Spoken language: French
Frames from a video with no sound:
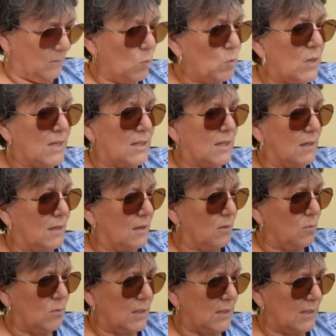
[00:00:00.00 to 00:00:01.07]
où
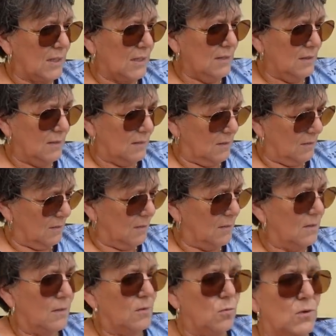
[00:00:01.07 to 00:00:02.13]
t'étais
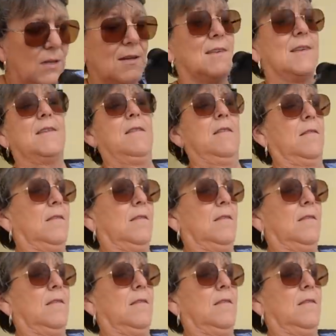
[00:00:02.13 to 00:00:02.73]
Où t'étais